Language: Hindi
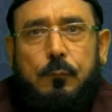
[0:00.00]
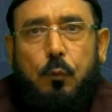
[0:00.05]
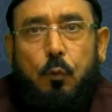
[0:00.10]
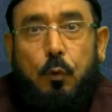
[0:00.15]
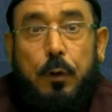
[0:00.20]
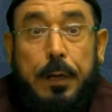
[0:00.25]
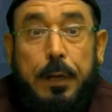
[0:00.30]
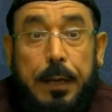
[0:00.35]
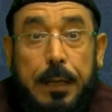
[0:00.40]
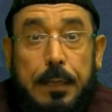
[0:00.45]

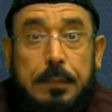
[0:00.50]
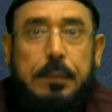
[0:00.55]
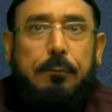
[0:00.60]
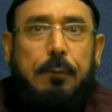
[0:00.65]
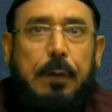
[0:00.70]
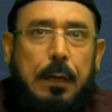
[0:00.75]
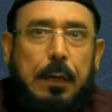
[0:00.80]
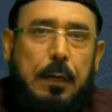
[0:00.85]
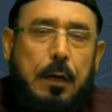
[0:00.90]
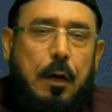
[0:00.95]
वो नेज़े
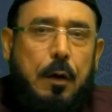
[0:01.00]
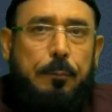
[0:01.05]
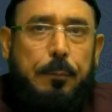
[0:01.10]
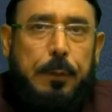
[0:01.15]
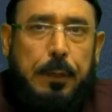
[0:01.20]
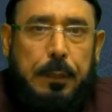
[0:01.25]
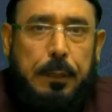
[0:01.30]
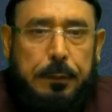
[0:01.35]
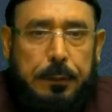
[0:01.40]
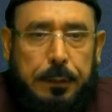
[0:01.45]
वाला काम
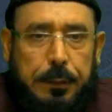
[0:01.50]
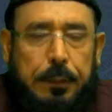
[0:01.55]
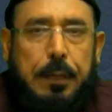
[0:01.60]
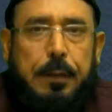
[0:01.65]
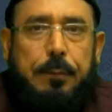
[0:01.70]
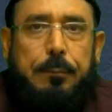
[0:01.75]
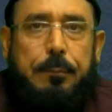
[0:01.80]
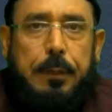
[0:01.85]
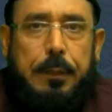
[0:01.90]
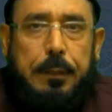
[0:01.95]
मेरा दीन
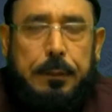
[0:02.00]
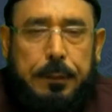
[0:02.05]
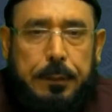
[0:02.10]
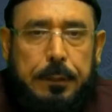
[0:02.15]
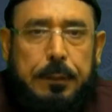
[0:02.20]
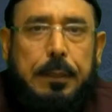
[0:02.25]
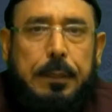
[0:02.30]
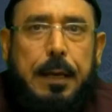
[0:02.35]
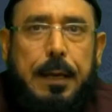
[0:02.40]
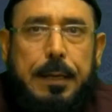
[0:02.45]
है मेरे
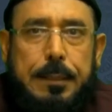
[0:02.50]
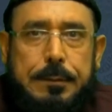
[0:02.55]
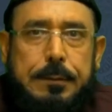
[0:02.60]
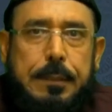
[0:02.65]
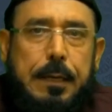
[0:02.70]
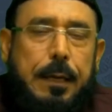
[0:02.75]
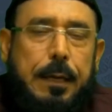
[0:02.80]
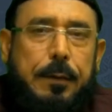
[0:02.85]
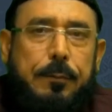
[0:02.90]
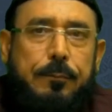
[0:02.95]
दीन का
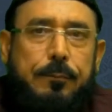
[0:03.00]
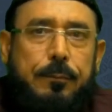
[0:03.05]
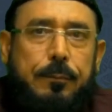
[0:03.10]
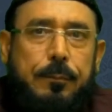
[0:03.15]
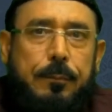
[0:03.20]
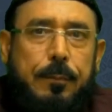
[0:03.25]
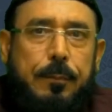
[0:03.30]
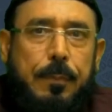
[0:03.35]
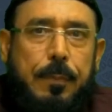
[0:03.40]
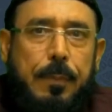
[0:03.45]
हिस्सा है
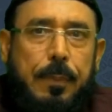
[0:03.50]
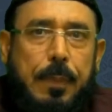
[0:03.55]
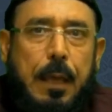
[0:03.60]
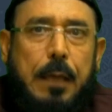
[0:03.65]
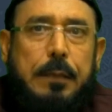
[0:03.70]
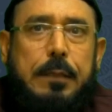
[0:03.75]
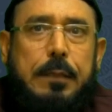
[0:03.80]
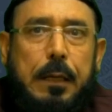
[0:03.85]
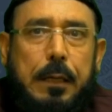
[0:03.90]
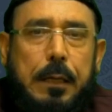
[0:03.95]

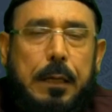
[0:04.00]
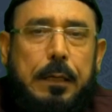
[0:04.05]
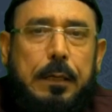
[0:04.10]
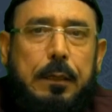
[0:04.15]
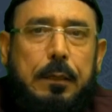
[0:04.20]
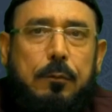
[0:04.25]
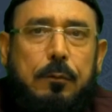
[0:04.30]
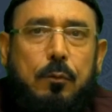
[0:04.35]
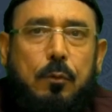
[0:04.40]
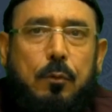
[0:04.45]
लिहाजा अल्लाह
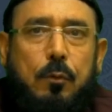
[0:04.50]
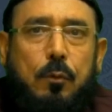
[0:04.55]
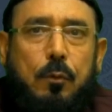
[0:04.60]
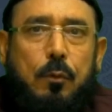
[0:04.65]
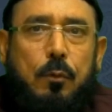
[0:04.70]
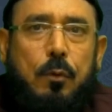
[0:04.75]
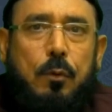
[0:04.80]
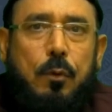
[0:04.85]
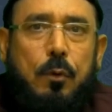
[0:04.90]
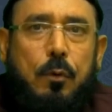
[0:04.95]
ने
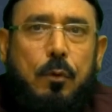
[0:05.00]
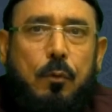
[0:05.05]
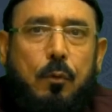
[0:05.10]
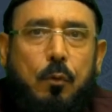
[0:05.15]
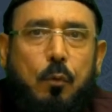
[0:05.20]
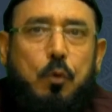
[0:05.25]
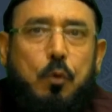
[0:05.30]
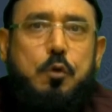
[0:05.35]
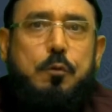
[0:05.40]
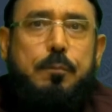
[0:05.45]

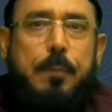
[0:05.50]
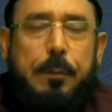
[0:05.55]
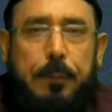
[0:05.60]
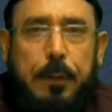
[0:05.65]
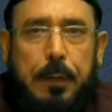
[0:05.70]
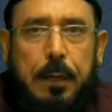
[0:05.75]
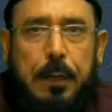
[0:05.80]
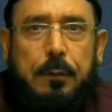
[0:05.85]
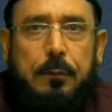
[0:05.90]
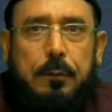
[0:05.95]
उसमें
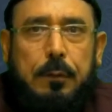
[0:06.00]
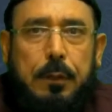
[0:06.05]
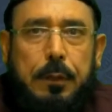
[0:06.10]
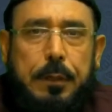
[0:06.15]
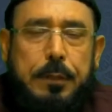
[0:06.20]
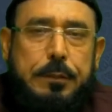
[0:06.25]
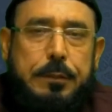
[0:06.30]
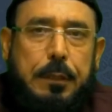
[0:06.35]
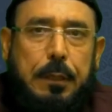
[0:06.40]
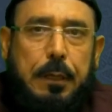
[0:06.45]
मेरा
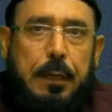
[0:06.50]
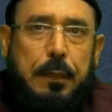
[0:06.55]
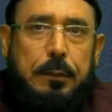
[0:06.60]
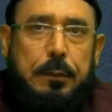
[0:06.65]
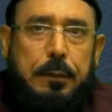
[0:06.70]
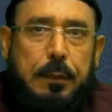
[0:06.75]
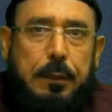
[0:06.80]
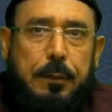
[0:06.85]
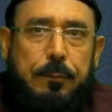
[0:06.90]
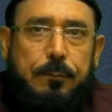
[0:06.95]
रिजक रख
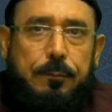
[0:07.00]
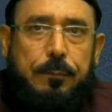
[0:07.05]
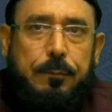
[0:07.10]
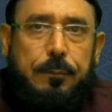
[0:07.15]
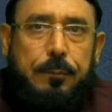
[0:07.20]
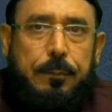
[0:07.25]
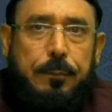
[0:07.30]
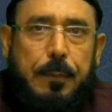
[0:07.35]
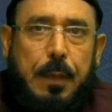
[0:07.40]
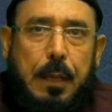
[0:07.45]
दिया
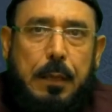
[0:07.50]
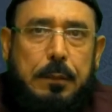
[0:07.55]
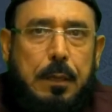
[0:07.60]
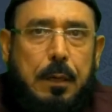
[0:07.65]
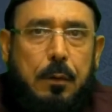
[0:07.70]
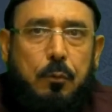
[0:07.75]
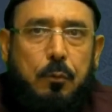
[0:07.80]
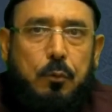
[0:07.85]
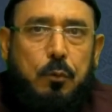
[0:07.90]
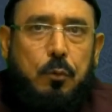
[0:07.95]

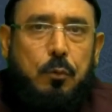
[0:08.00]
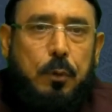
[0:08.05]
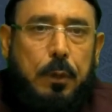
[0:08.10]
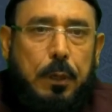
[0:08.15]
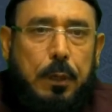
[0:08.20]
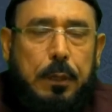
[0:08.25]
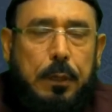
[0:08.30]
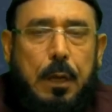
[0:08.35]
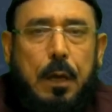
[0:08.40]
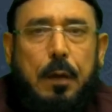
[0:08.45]
लिहाजा हुजूर
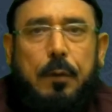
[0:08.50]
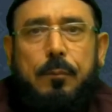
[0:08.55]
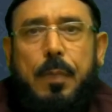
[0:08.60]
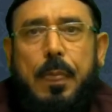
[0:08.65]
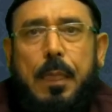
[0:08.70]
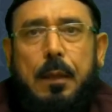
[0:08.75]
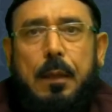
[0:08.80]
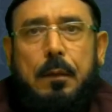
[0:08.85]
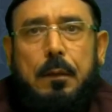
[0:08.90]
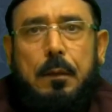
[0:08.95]
के यहाँ
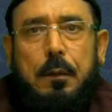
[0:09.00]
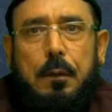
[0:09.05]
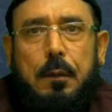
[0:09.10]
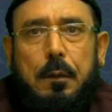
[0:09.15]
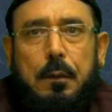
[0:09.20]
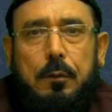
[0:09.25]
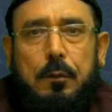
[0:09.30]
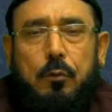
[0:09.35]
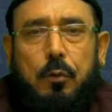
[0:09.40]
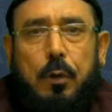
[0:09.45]

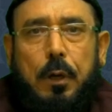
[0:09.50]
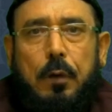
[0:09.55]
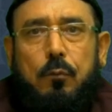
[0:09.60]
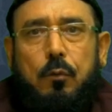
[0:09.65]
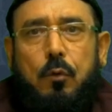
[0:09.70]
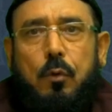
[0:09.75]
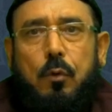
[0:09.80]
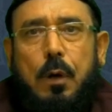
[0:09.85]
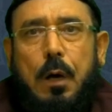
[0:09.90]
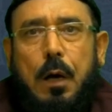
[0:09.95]
जो है
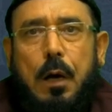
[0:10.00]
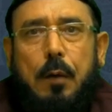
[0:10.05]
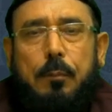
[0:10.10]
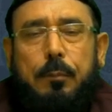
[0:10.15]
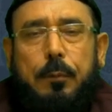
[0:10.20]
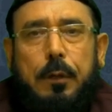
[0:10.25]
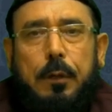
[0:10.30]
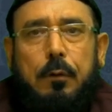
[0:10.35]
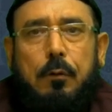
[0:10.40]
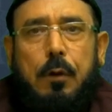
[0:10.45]
वो
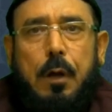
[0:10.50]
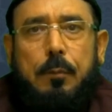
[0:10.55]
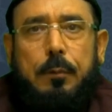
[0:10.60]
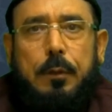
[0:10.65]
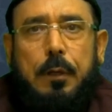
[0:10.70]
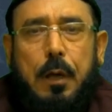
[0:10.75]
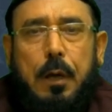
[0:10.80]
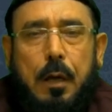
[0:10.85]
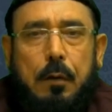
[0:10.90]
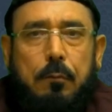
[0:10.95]
आपके और
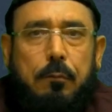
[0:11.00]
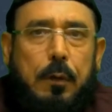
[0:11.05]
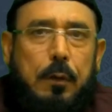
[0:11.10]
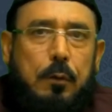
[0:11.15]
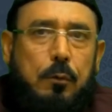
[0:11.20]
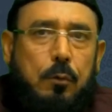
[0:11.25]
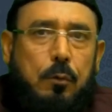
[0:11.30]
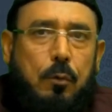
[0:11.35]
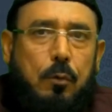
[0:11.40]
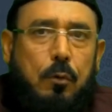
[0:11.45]
आपके घर
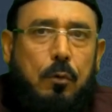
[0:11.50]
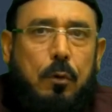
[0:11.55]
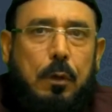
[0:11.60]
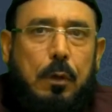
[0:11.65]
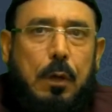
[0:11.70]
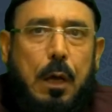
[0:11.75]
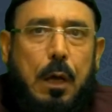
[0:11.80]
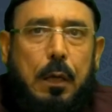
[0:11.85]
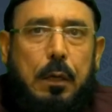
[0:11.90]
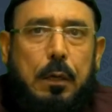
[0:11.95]
वालों को
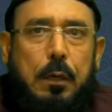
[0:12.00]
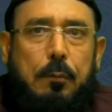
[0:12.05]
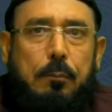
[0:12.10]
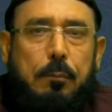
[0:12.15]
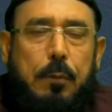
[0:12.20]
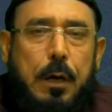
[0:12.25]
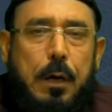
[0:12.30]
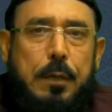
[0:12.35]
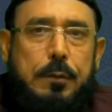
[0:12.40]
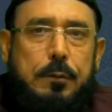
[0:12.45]
और आल
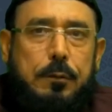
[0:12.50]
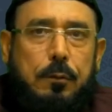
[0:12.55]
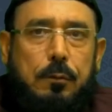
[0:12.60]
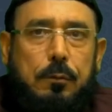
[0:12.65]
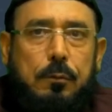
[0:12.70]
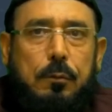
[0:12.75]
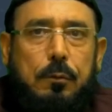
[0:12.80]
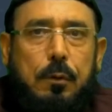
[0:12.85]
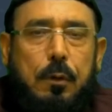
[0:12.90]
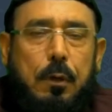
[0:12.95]
अब्बास
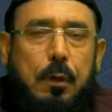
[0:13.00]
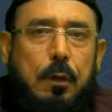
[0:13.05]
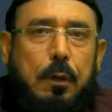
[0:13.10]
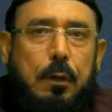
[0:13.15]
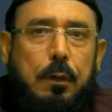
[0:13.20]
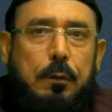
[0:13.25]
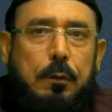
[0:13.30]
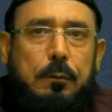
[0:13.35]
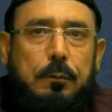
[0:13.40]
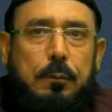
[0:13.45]
को और
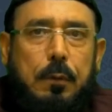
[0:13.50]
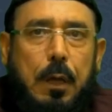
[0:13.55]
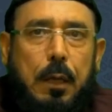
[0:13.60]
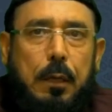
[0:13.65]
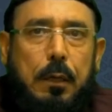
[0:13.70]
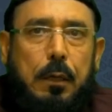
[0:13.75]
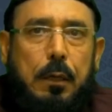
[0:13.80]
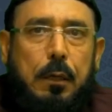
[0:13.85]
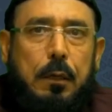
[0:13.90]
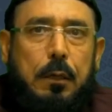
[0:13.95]

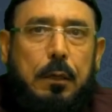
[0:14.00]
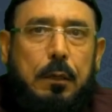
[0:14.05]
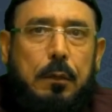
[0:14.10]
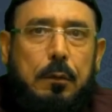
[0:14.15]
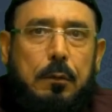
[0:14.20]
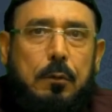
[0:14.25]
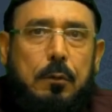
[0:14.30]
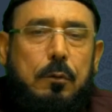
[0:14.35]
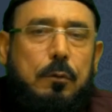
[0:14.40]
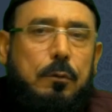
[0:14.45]
आल
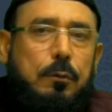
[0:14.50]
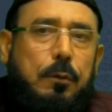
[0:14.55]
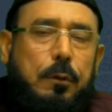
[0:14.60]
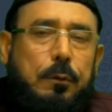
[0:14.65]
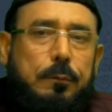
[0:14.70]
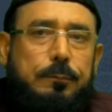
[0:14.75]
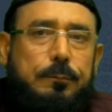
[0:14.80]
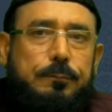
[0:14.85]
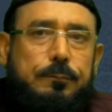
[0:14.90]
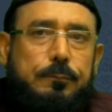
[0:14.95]
अकील को
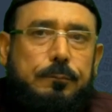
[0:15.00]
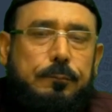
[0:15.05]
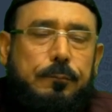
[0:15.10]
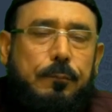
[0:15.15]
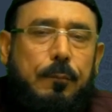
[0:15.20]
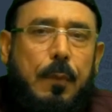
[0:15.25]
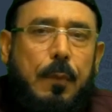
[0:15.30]
और